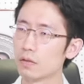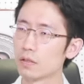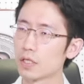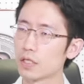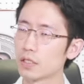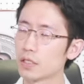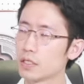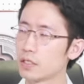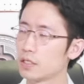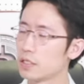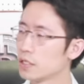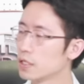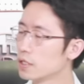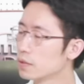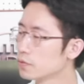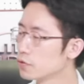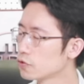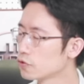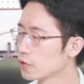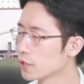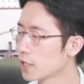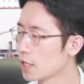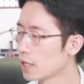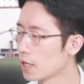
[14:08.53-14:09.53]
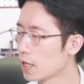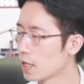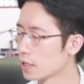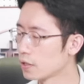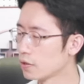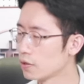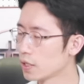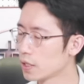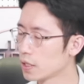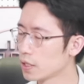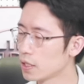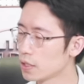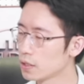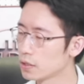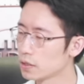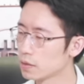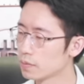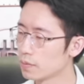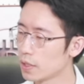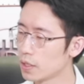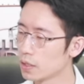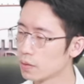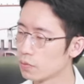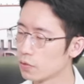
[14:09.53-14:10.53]
사실 지금 추가가 안 되긴
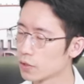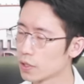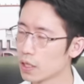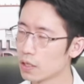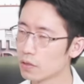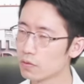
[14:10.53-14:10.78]
했지만 뭐